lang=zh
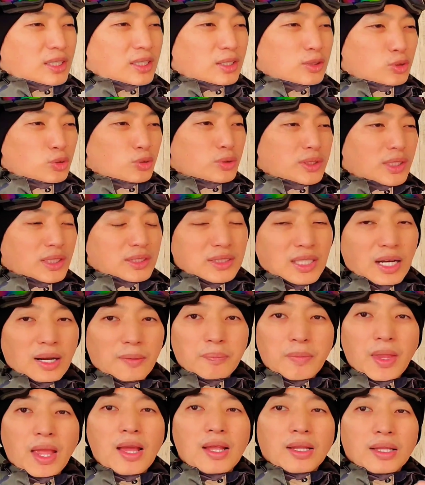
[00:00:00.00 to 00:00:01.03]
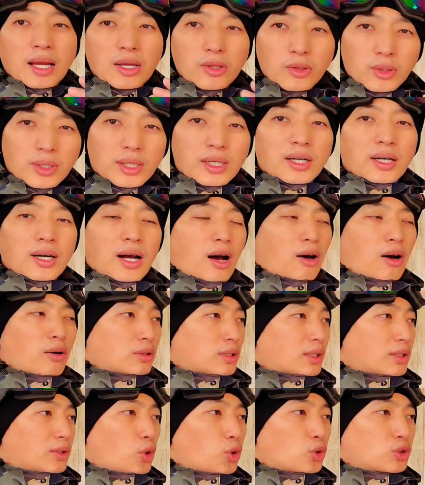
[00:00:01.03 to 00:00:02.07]
个租借场，它有个很好
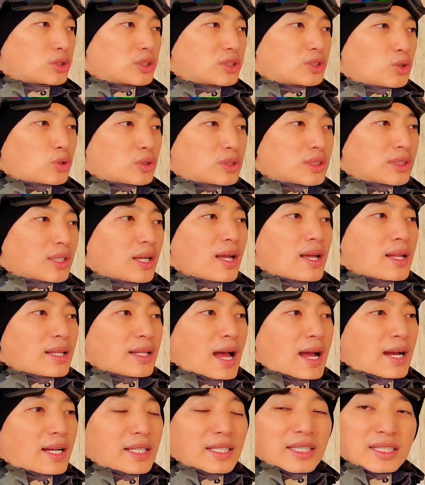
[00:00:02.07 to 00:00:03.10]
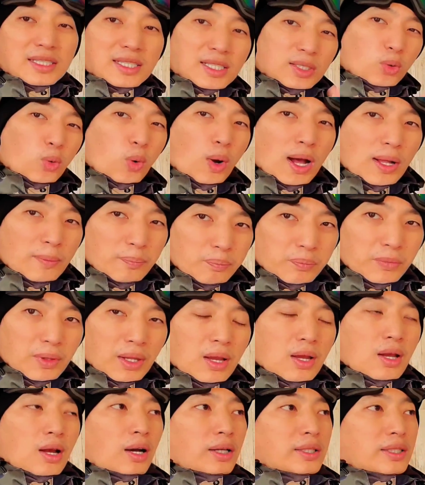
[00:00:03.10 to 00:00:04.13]
的优势，就是它可以更换。
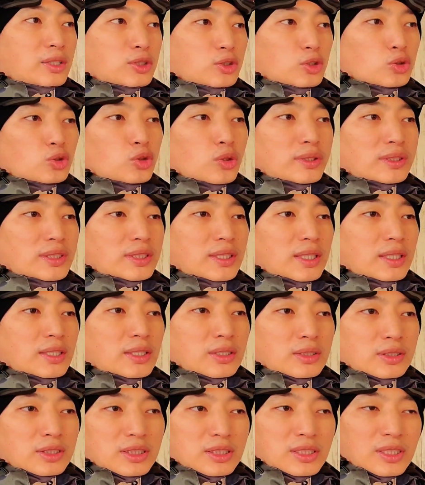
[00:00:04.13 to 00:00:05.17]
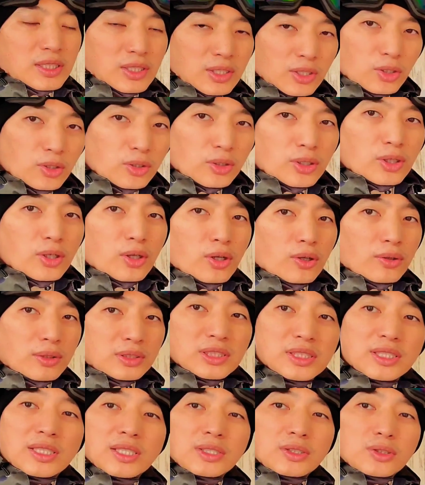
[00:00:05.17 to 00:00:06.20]
也就是说，今天你 ski 溜
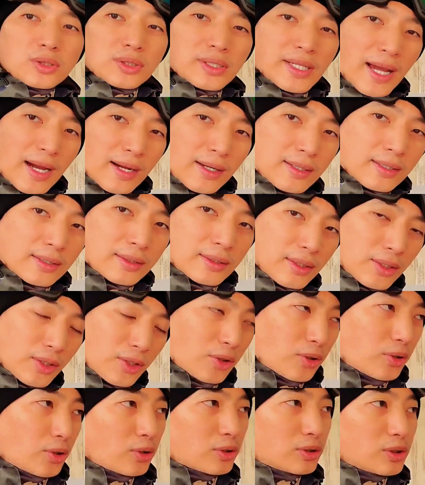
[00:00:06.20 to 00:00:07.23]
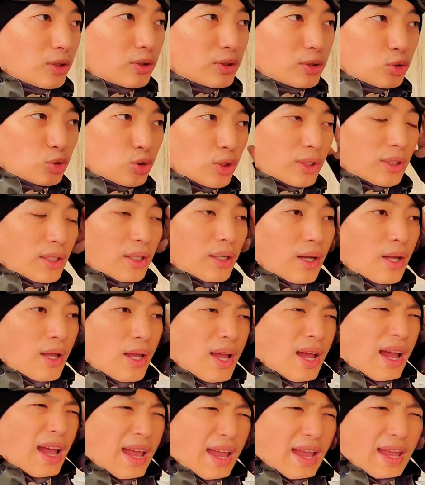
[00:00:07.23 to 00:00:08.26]
溜，ski 就是两根的溜溜之后，你觉得，
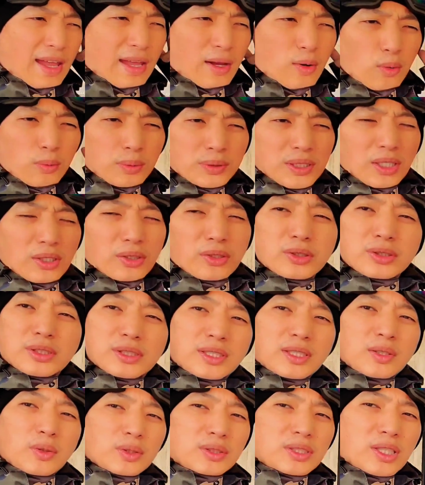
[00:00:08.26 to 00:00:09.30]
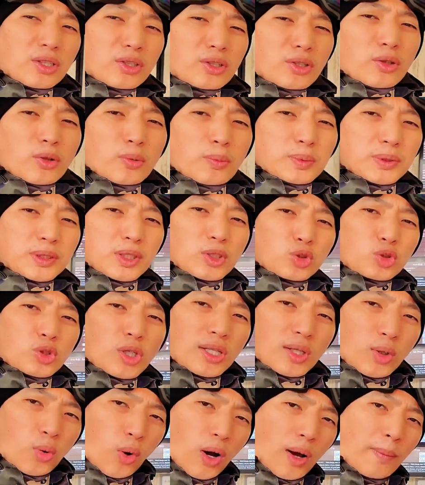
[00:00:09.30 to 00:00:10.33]
哎，我不想溜 ski，我想溜比较帅
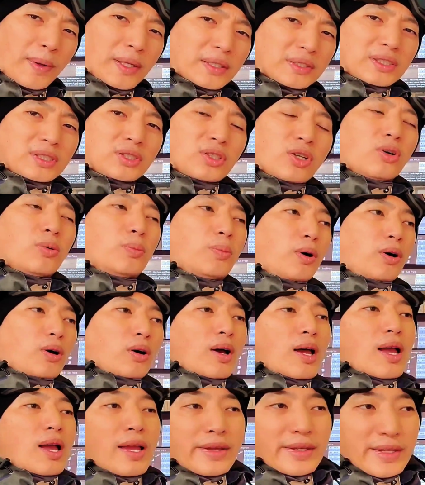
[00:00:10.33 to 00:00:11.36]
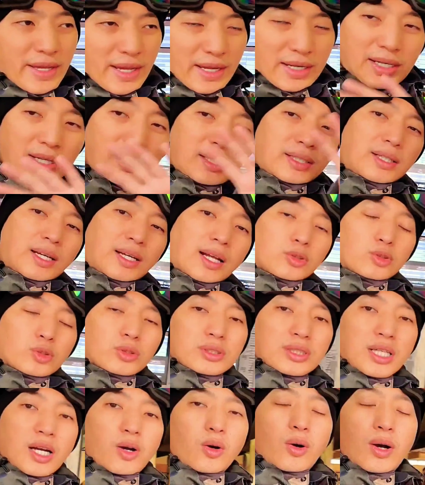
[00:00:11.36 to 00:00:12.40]
的滑板 snowboard，也可以跟他做
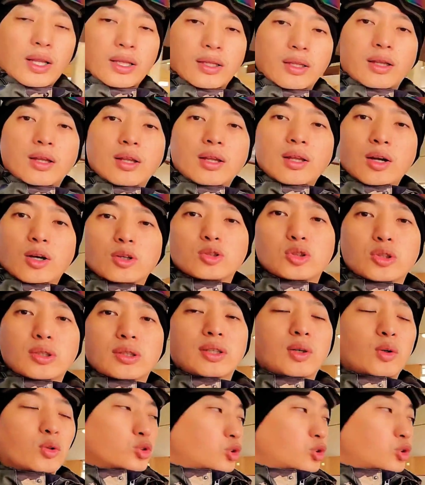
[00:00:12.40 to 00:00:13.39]
交换。哦，所以呢，